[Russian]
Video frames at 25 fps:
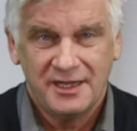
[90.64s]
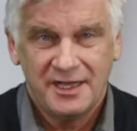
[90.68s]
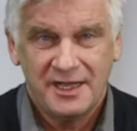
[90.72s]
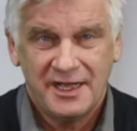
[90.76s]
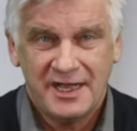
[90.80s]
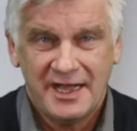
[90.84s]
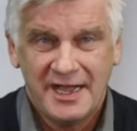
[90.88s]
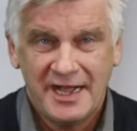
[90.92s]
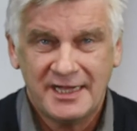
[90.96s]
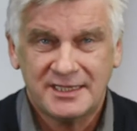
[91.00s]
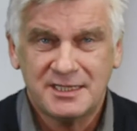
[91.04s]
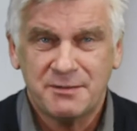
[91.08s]

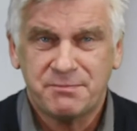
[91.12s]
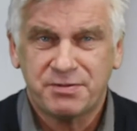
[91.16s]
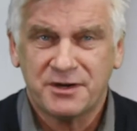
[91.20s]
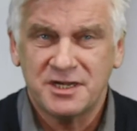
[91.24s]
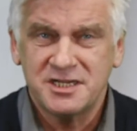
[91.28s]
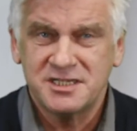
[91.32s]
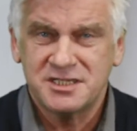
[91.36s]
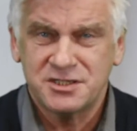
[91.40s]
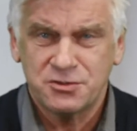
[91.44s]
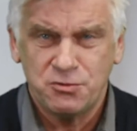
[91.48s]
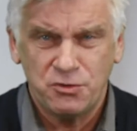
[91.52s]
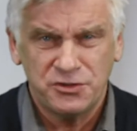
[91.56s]
Это
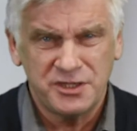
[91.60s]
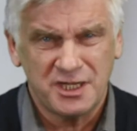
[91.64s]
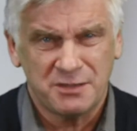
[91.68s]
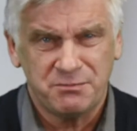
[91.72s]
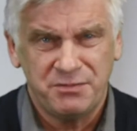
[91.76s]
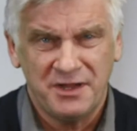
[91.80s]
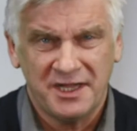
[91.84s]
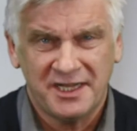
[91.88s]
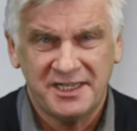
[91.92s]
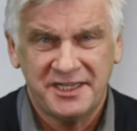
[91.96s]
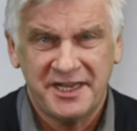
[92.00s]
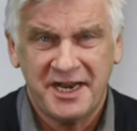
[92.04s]
происходит
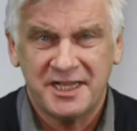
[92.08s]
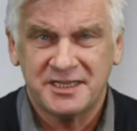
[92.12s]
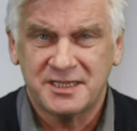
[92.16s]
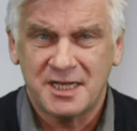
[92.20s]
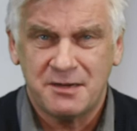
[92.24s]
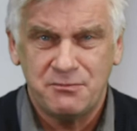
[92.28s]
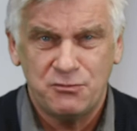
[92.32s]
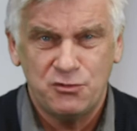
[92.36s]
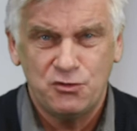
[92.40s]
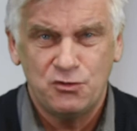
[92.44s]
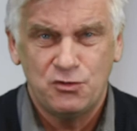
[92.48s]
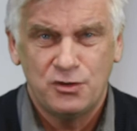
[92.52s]
благодаря
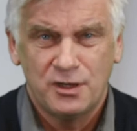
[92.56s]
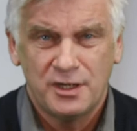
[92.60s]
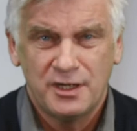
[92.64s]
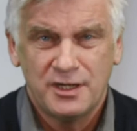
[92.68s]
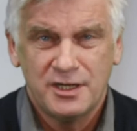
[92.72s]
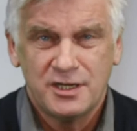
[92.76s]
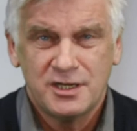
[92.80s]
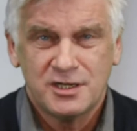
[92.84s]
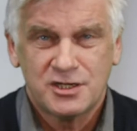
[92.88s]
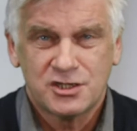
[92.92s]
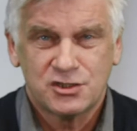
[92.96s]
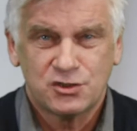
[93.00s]
тому,
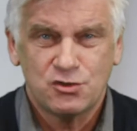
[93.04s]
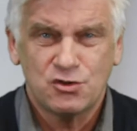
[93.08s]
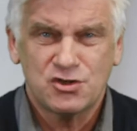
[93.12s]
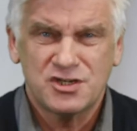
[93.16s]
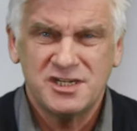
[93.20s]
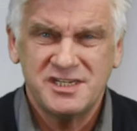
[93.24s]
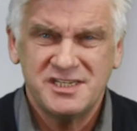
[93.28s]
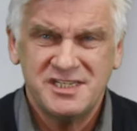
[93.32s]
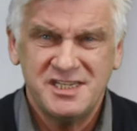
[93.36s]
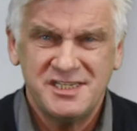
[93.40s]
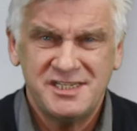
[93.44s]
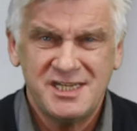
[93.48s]
что
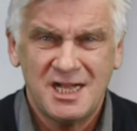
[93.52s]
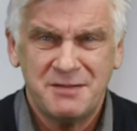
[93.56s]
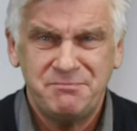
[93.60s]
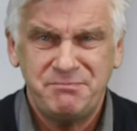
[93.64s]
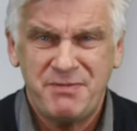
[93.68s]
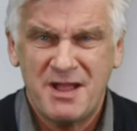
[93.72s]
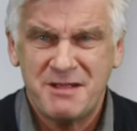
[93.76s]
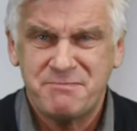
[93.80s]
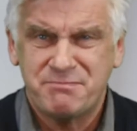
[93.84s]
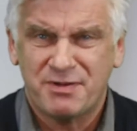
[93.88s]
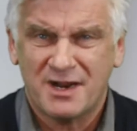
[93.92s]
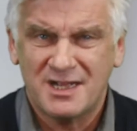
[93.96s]

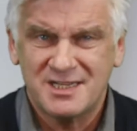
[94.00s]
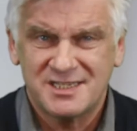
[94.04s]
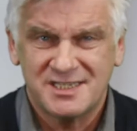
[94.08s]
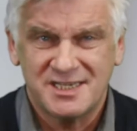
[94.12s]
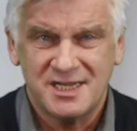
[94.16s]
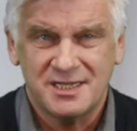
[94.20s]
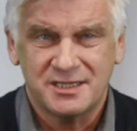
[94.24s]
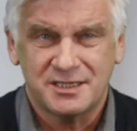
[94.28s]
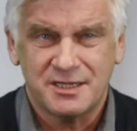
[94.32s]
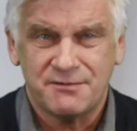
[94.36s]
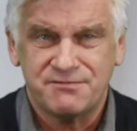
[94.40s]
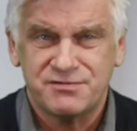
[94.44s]

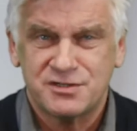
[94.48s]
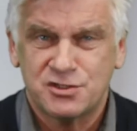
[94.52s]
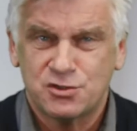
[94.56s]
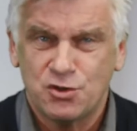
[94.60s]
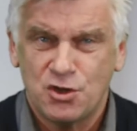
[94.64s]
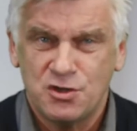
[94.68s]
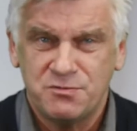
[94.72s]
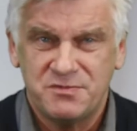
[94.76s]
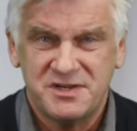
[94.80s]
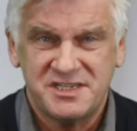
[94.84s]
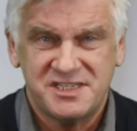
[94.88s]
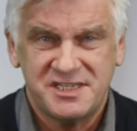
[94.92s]
65%
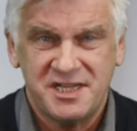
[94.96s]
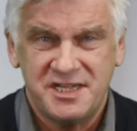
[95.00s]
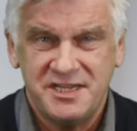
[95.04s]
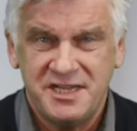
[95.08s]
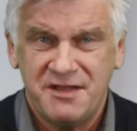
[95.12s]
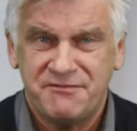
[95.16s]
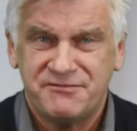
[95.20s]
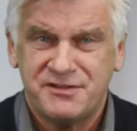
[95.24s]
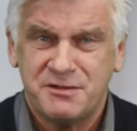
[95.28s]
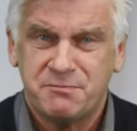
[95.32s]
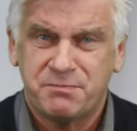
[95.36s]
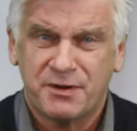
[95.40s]
стоимости
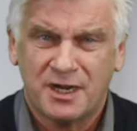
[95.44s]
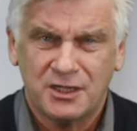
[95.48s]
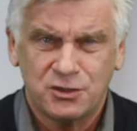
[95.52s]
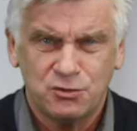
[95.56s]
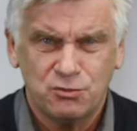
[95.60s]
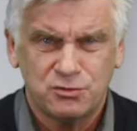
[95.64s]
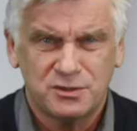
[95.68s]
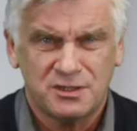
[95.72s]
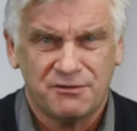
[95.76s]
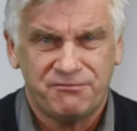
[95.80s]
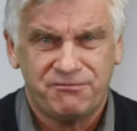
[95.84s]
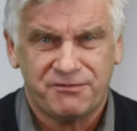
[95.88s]

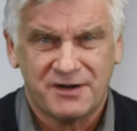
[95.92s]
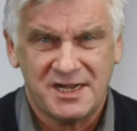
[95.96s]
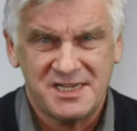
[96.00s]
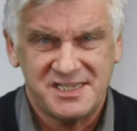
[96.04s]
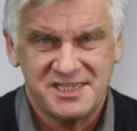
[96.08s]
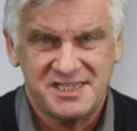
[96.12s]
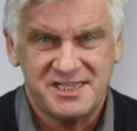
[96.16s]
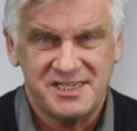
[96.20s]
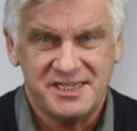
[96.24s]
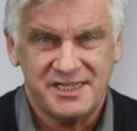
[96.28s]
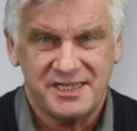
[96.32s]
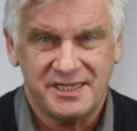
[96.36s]
нефтепродуктов в
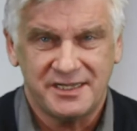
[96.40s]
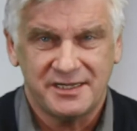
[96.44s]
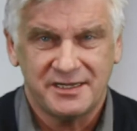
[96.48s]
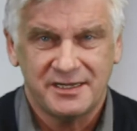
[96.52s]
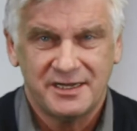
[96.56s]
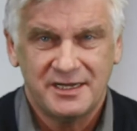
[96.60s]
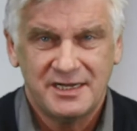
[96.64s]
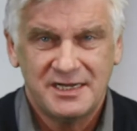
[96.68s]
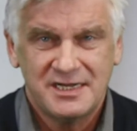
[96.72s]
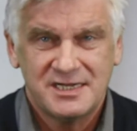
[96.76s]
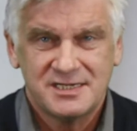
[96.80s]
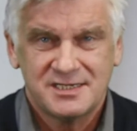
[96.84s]
России –
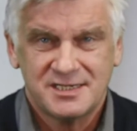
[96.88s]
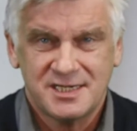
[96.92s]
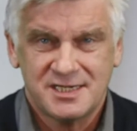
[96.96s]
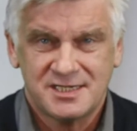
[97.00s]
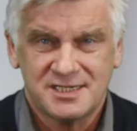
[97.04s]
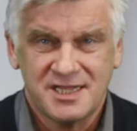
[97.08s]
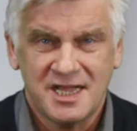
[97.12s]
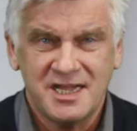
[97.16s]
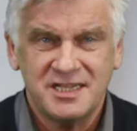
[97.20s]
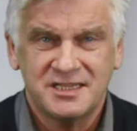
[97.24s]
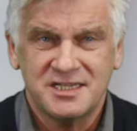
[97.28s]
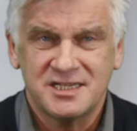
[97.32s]

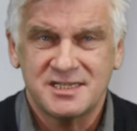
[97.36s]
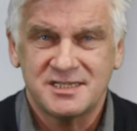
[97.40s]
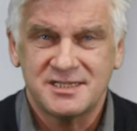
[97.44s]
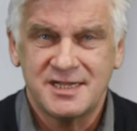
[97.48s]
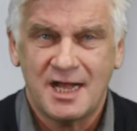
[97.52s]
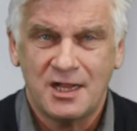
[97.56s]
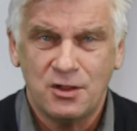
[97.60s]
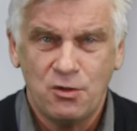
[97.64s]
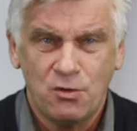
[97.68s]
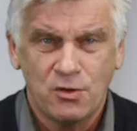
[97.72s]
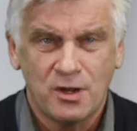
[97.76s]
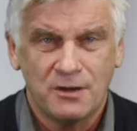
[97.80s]
состоит из
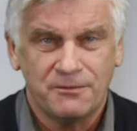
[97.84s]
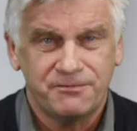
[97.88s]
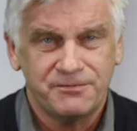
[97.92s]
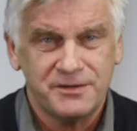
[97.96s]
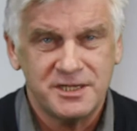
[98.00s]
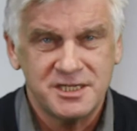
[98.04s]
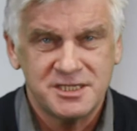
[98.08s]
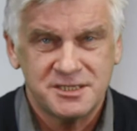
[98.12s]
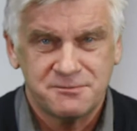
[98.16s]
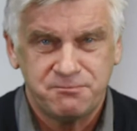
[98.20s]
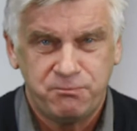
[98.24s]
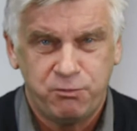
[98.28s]
налогов
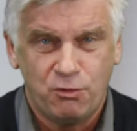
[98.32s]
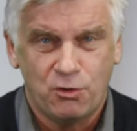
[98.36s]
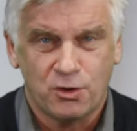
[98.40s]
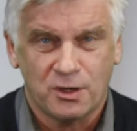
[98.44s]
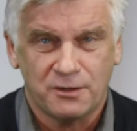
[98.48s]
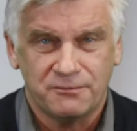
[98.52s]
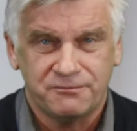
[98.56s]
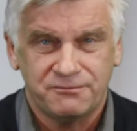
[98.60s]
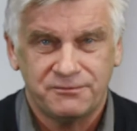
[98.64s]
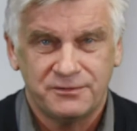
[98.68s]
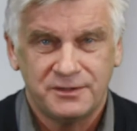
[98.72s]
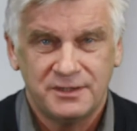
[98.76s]
и
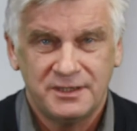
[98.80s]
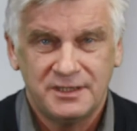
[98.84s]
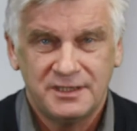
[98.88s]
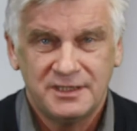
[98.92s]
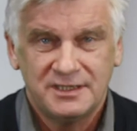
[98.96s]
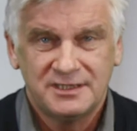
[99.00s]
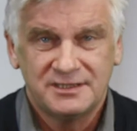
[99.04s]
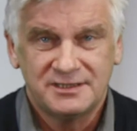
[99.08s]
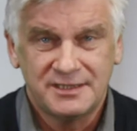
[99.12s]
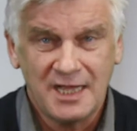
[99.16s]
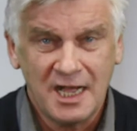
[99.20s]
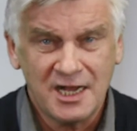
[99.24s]
сборов,
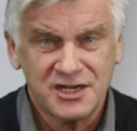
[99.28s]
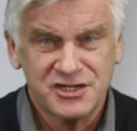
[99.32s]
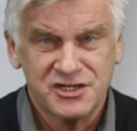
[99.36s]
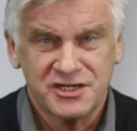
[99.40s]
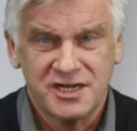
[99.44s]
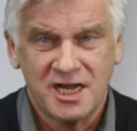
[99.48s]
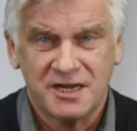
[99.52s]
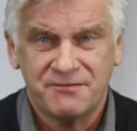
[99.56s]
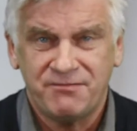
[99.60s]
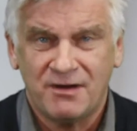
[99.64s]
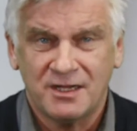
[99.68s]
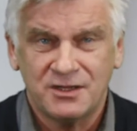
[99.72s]
так же,
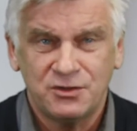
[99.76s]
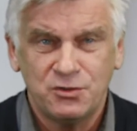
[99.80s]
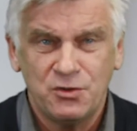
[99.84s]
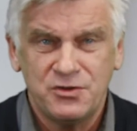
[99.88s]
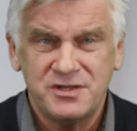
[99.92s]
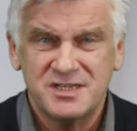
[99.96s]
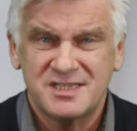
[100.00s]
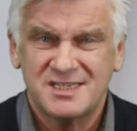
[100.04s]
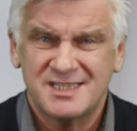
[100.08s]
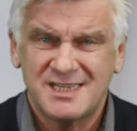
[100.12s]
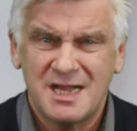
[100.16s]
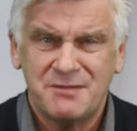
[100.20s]
как в одной
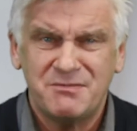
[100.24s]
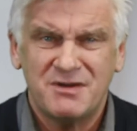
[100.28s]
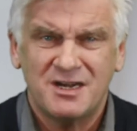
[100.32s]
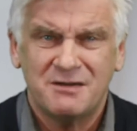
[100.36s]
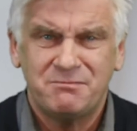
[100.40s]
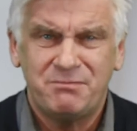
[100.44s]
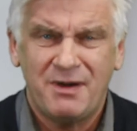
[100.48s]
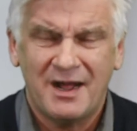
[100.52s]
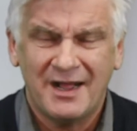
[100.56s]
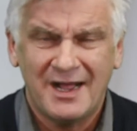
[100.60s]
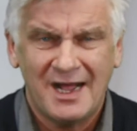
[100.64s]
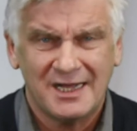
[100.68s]
из самых
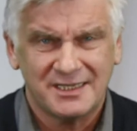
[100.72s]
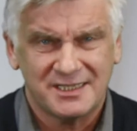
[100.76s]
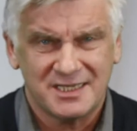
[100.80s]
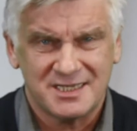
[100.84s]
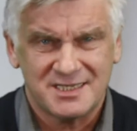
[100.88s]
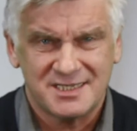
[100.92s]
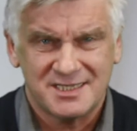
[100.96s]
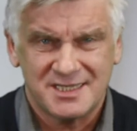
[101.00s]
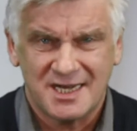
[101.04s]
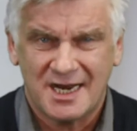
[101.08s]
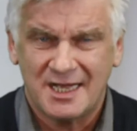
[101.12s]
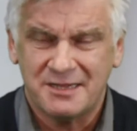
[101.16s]
богатых
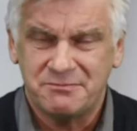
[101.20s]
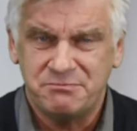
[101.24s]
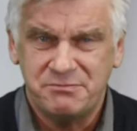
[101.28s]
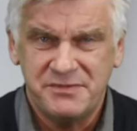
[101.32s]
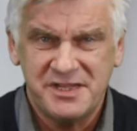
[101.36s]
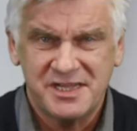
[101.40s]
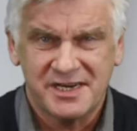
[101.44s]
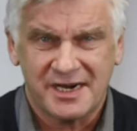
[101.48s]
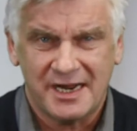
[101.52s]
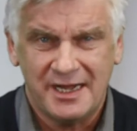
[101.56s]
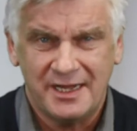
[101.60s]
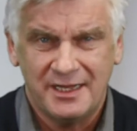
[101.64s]
стран
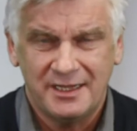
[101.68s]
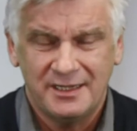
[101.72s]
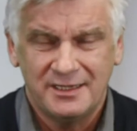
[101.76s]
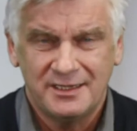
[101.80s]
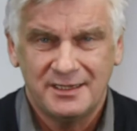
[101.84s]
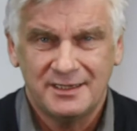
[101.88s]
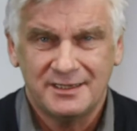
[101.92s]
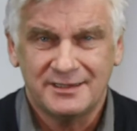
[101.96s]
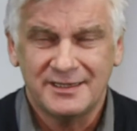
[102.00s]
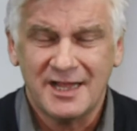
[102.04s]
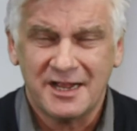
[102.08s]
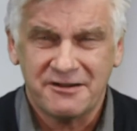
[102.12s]
мира –
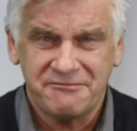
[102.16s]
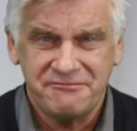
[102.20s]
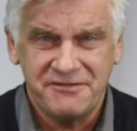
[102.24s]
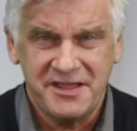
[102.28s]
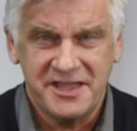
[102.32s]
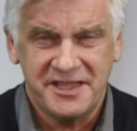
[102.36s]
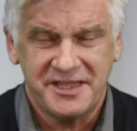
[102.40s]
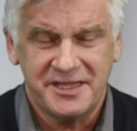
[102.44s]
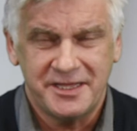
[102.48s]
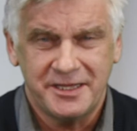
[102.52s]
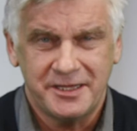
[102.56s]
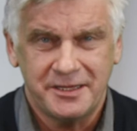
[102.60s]

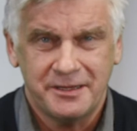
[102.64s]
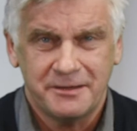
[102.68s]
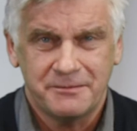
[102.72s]
Норвегии.